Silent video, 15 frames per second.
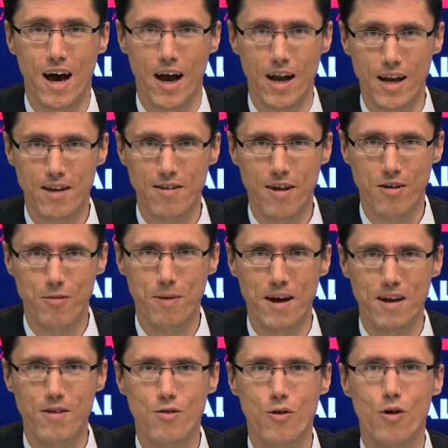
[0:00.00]
Einer dieser
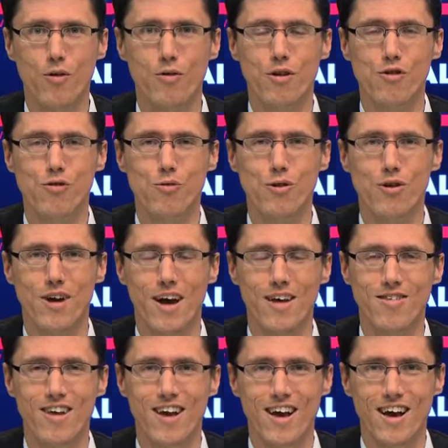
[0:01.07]
Experten ist heute unser
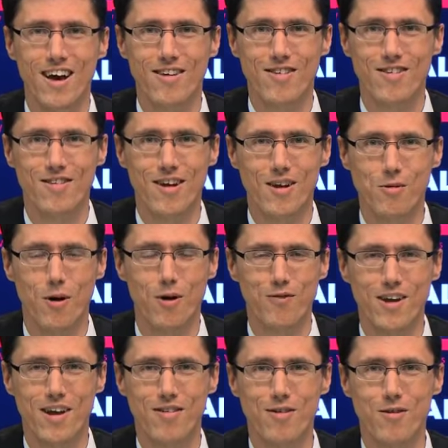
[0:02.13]
Studiogast. Es ist der
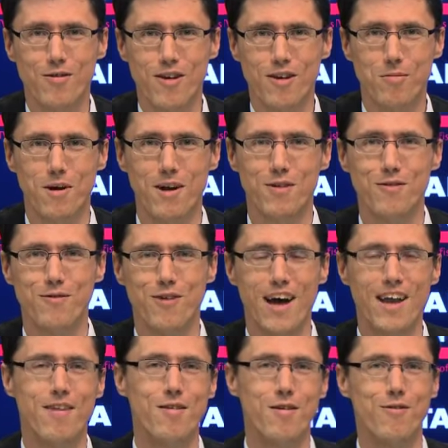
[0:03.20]
Crowdfinanzierungsexperte von
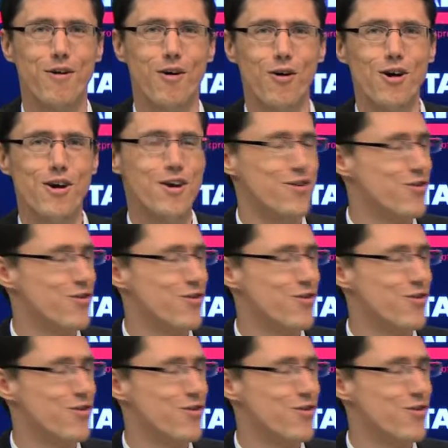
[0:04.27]
Finance TV.